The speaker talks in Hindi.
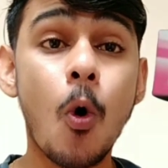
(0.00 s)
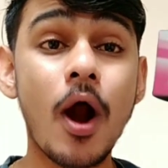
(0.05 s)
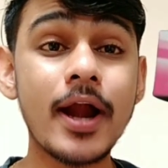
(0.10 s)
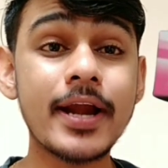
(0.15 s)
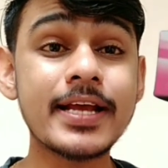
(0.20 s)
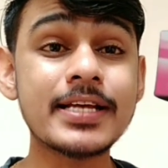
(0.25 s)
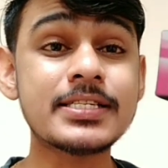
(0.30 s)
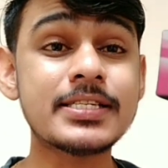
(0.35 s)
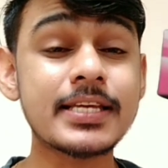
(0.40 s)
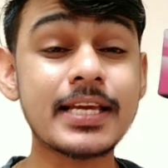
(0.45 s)

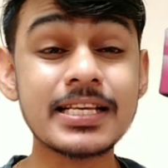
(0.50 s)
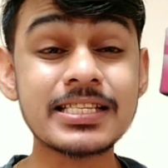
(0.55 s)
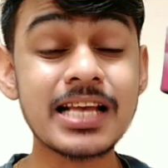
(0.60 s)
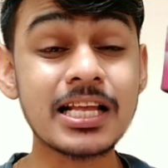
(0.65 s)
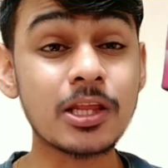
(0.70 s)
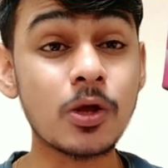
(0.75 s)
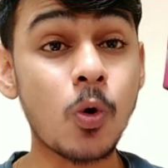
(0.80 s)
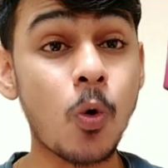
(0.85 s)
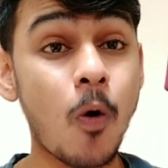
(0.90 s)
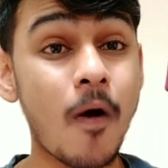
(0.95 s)
ऑनेस्टी के
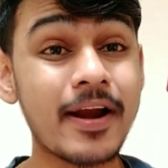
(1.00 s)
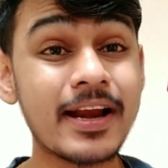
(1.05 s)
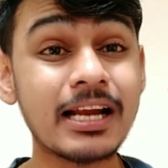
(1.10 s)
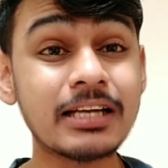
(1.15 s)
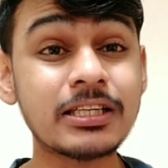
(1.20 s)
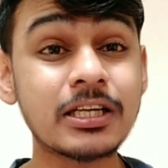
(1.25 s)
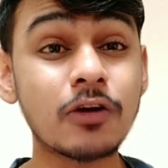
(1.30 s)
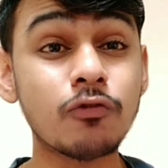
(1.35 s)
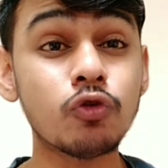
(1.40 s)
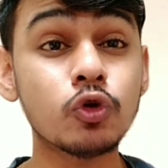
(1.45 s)
साथ
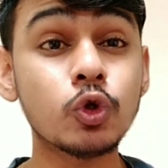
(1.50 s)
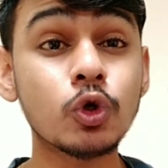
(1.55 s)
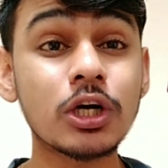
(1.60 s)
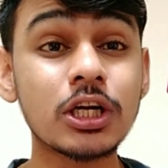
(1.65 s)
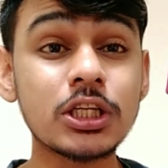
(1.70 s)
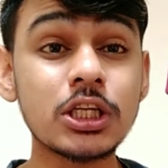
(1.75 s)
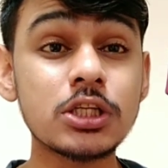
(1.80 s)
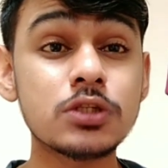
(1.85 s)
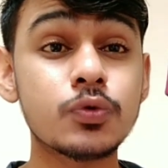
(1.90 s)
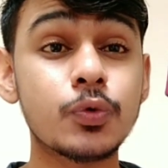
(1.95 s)
नेक्स्ट भी दूंगा
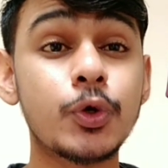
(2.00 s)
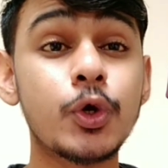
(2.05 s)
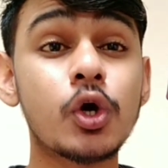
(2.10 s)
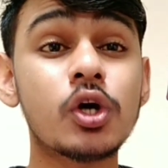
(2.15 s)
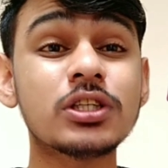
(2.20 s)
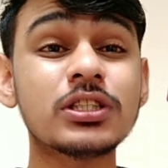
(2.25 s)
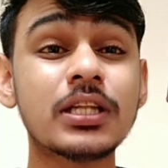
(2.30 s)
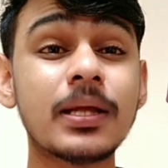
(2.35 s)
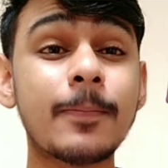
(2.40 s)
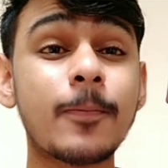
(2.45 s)
तो इस वीडियो
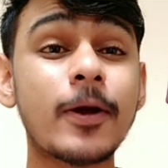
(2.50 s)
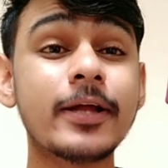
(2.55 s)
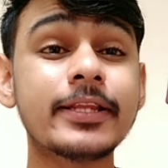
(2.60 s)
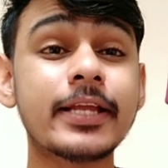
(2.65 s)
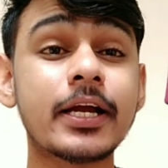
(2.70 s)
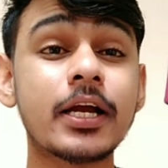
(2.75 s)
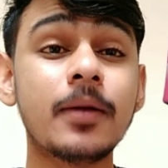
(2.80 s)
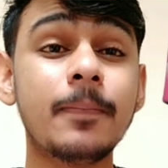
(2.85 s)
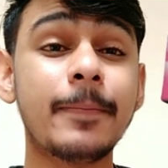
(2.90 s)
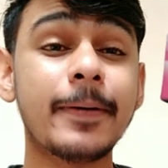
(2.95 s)
के साथ आपको इन
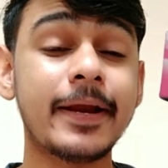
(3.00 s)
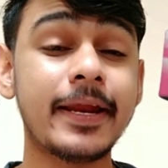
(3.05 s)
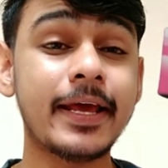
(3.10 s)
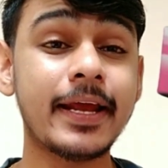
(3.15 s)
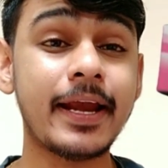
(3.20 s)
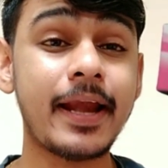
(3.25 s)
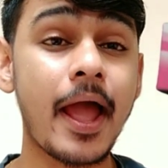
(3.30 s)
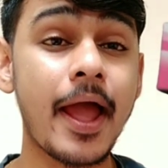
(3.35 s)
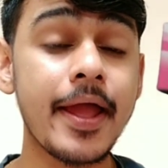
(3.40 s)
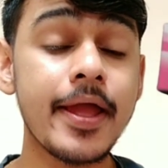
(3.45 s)
तक बने
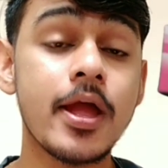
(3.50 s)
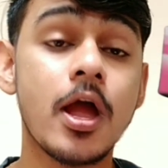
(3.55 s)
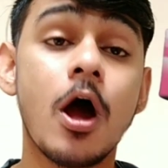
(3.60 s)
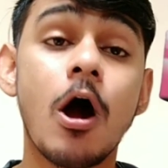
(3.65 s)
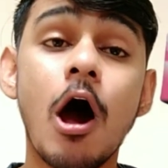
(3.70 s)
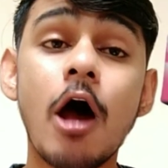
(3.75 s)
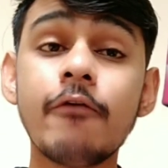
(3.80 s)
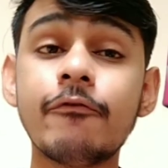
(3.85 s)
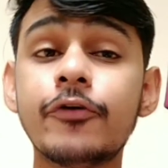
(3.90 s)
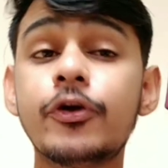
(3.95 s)
रहना है
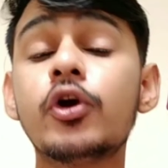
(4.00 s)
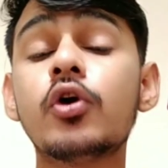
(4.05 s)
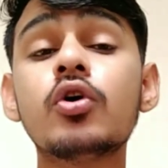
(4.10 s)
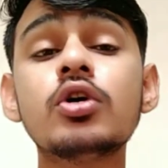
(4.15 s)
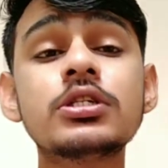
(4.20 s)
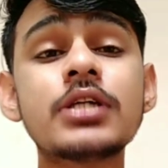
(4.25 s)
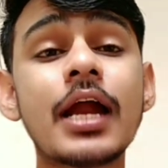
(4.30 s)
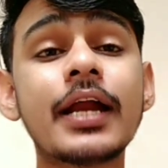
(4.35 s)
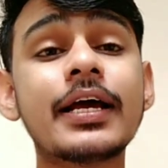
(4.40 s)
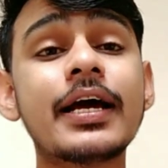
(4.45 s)
और वीडियो
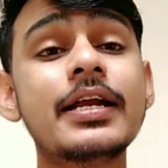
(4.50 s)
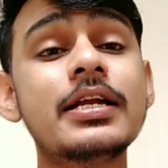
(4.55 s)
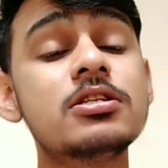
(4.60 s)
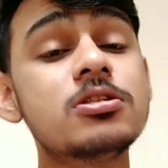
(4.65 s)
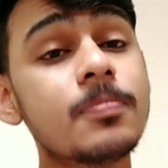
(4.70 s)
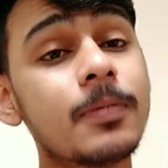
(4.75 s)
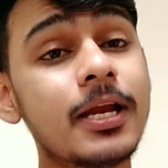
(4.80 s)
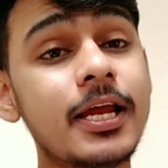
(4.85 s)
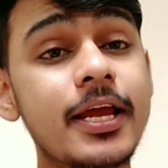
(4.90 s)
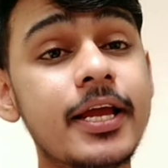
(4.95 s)
को स्टार्ट करने
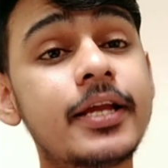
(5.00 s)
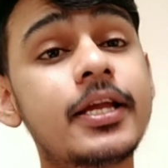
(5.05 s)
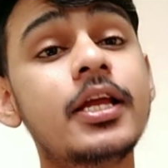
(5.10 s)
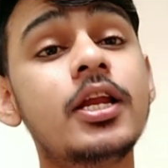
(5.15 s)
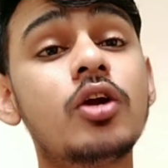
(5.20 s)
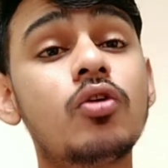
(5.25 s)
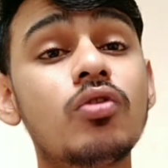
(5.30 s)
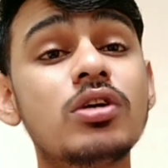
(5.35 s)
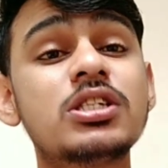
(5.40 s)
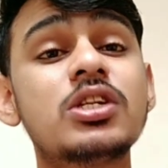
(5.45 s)
से पहले एक ही
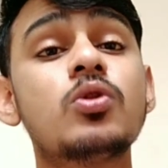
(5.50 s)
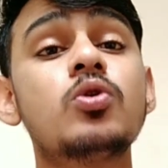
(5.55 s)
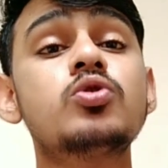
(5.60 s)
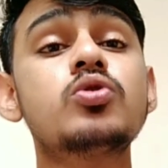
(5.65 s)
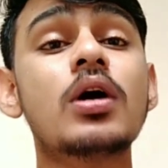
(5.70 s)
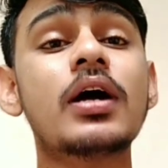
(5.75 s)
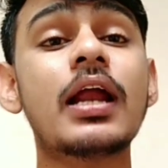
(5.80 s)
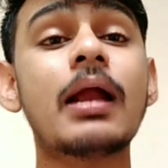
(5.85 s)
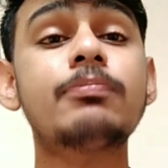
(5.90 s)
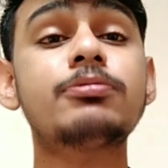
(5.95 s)
रिक्वेस्ट है
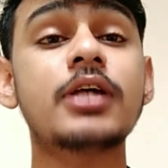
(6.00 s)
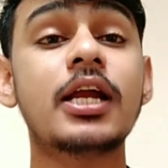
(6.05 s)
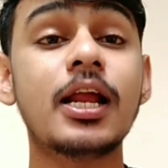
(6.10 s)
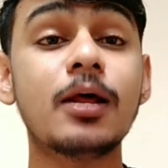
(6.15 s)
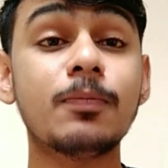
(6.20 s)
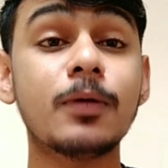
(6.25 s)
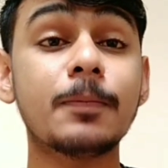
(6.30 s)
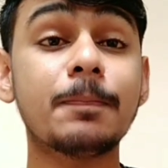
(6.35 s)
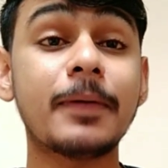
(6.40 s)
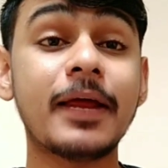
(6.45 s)
दोस्तों अगर आप
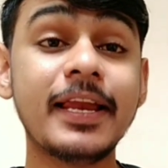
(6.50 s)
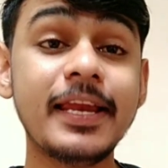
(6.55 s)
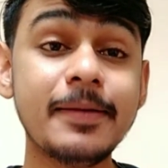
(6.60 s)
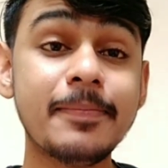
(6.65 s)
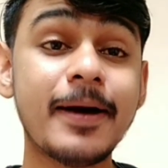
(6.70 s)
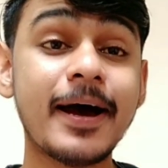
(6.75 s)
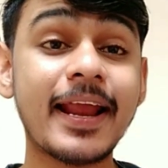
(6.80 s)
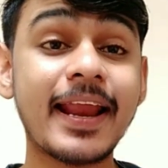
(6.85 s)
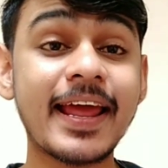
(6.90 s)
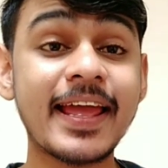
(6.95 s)
चैनल पर पहली
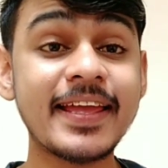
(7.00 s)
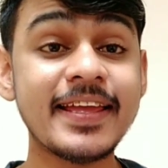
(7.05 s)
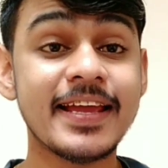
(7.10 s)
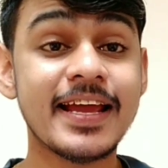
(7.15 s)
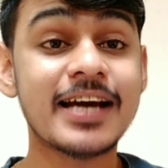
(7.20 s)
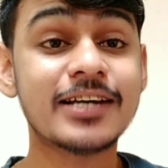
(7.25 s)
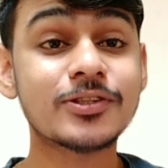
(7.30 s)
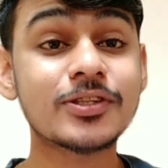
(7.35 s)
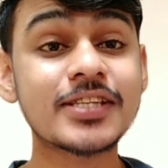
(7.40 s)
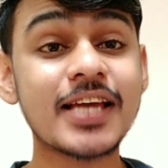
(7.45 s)
बार आए
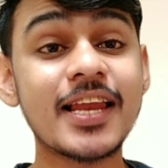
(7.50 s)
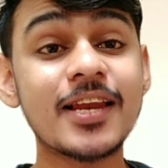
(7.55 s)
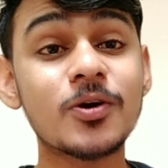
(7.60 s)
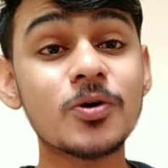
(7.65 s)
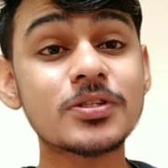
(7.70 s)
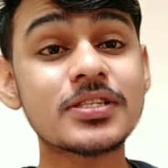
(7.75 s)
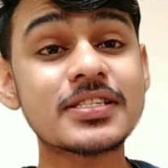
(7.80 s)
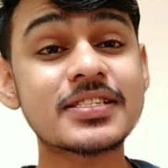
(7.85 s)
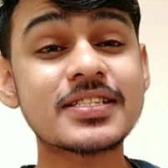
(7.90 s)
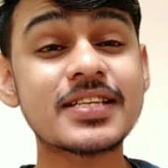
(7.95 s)
तो चैनल
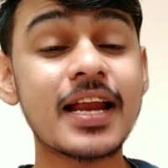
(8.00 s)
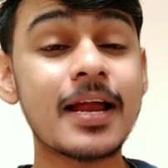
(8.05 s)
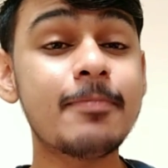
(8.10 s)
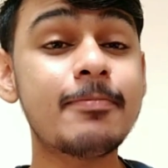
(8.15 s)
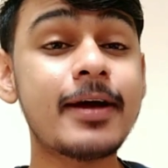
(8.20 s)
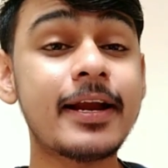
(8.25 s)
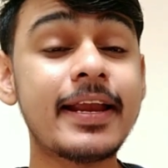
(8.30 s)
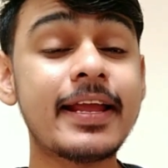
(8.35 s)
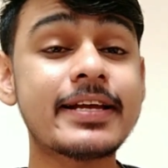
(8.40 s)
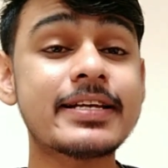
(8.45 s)
को सब्सक्राइब
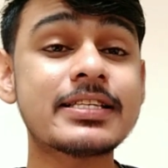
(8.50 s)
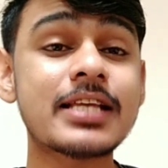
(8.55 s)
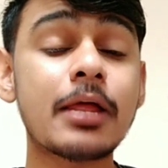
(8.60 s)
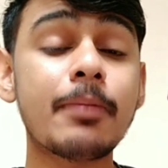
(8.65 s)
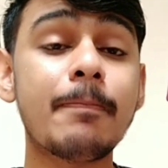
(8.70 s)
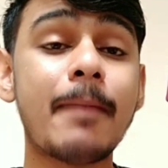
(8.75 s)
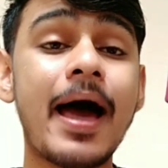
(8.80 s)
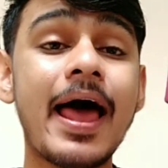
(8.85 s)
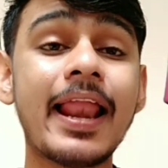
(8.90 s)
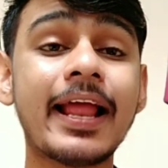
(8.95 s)
करने के साथ
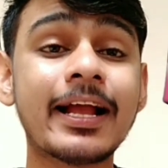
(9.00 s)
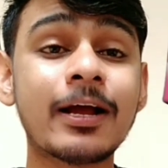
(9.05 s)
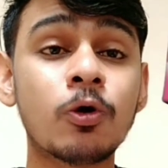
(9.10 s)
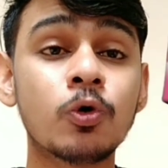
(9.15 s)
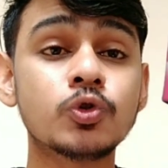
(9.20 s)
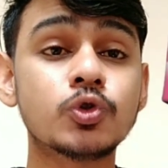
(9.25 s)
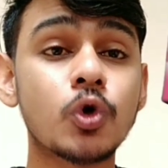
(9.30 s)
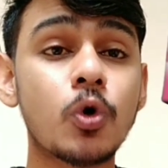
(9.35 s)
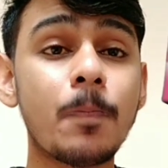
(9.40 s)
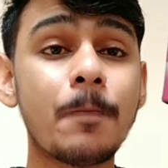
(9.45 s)
बैल आइकन
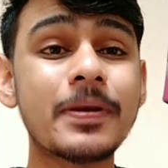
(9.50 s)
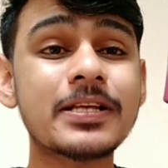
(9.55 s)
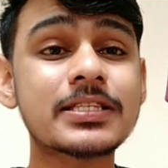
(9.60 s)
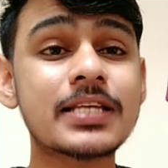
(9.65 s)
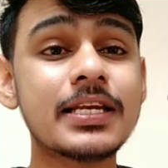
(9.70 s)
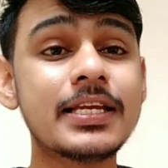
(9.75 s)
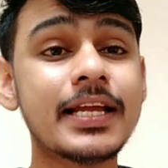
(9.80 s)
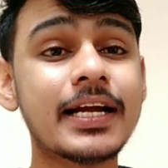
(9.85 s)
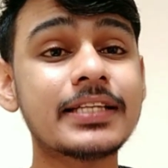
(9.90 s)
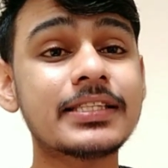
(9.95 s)
को जो प्रेस
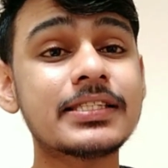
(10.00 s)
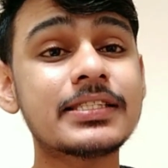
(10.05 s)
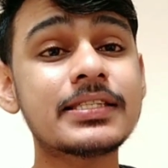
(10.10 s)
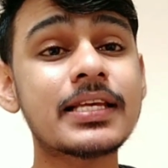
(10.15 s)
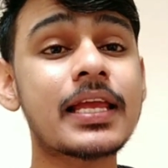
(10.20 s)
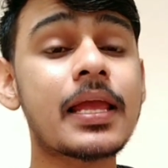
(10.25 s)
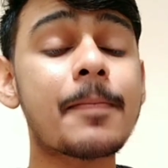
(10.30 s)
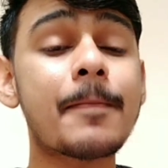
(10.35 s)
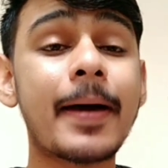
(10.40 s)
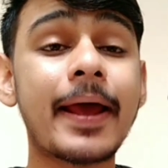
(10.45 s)
कर लीजिएगा
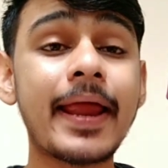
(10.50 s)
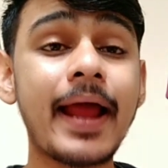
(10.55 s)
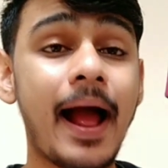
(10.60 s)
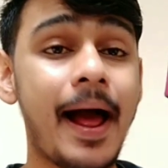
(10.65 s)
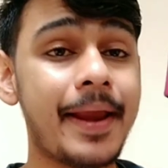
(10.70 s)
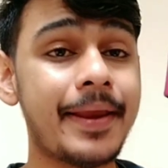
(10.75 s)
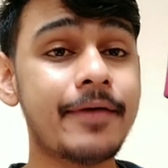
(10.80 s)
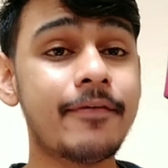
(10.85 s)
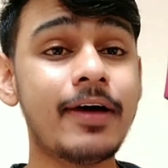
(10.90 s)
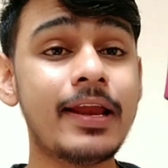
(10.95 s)
जिससे कि हमारे
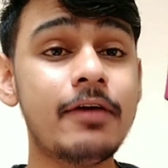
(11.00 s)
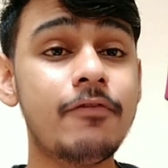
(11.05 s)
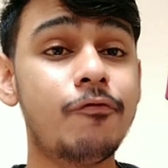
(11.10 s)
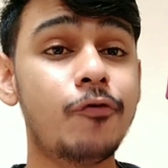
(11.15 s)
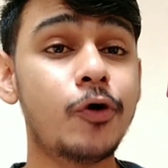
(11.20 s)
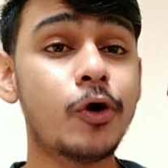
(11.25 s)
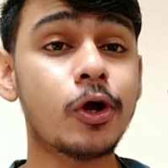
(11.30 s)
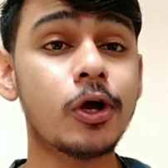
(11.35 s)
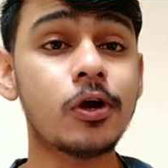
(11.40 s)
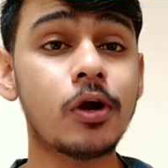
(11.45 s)
आने वाले
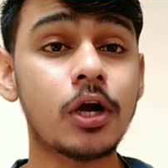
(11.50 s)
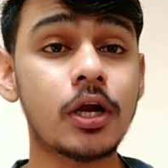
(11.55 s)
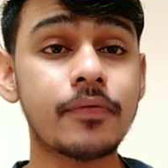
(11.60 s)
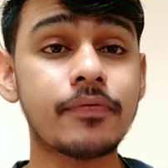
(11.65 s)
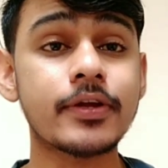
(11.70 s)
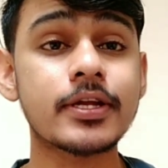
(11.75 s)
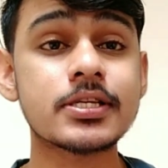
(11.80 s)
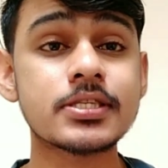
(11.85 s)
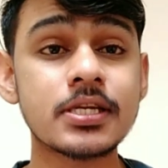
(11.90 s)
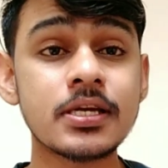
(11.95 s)
वीडियो की
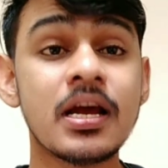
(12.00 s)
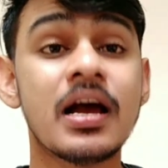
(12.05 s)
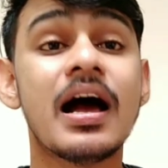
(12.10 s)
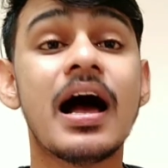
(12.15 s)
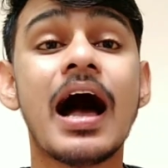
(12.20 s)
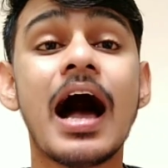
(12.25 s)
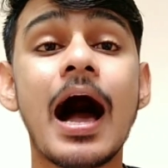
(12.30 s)
नोटिफिकेशन